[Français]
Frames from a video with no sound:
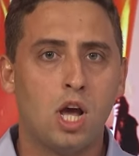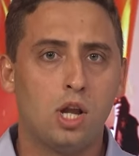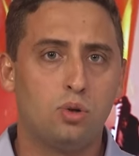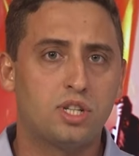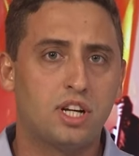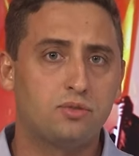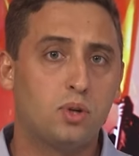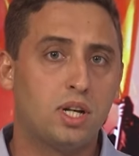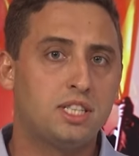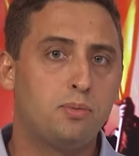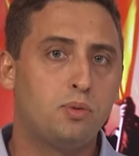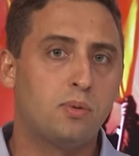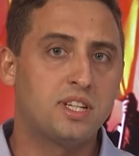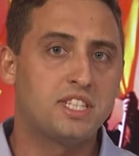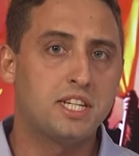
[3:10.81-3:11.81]
Le chef de la
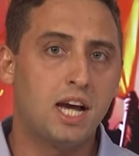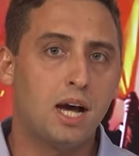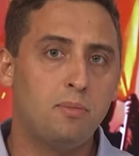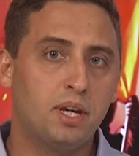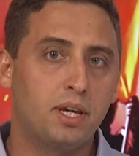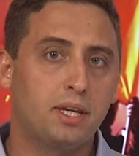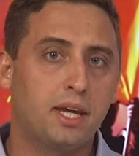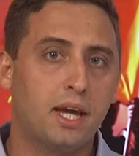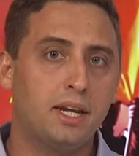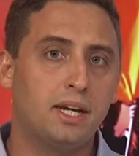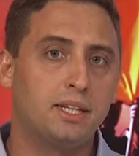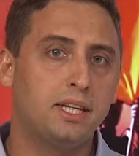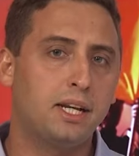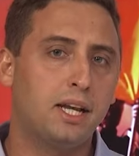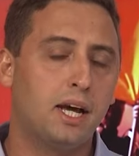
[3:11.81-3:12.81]
diplomatie américaine
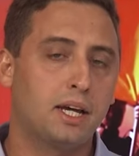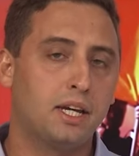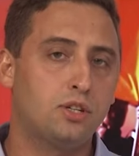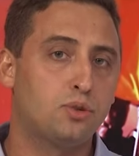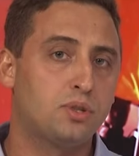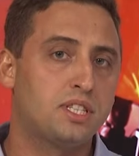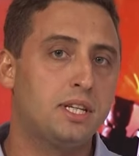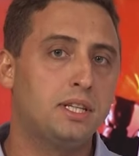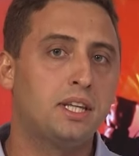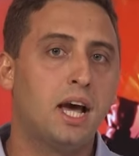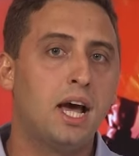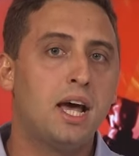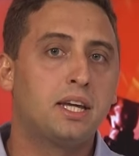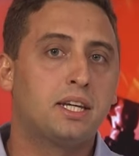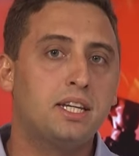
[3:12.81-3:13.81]
a déclaré, je cite,
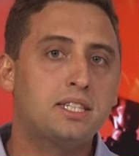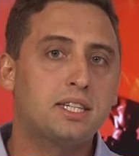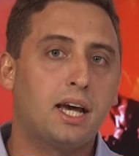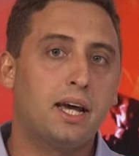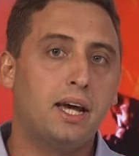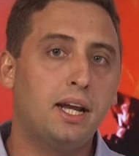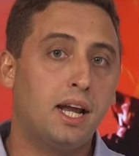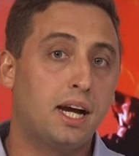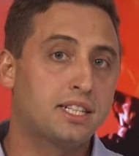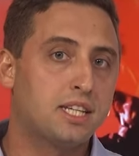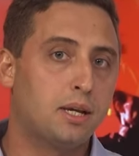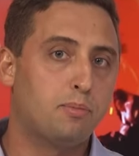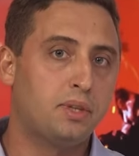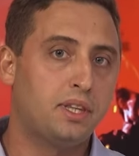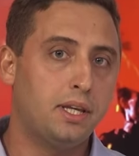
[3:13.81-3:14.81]
qu'Israël
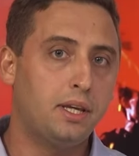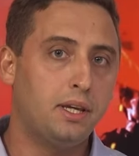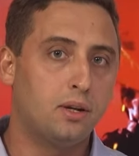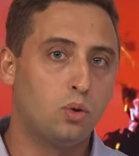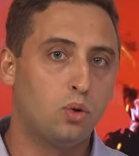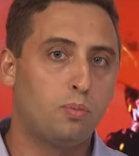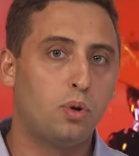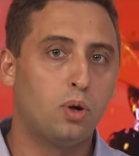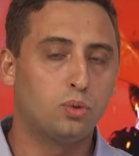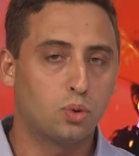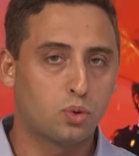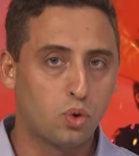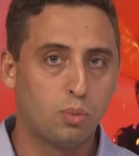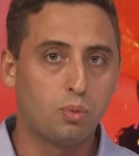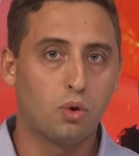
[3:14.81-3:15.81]
acceptait le plan de
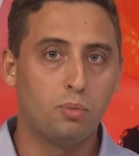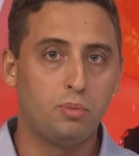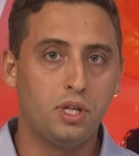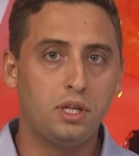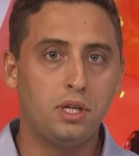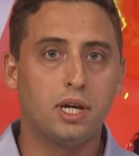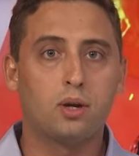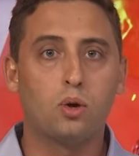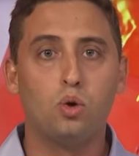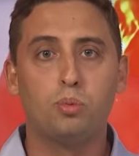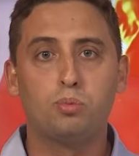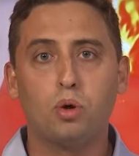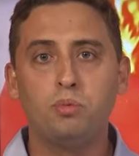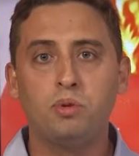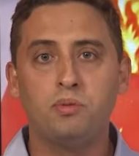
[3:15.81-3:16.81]
compromis et que le Premier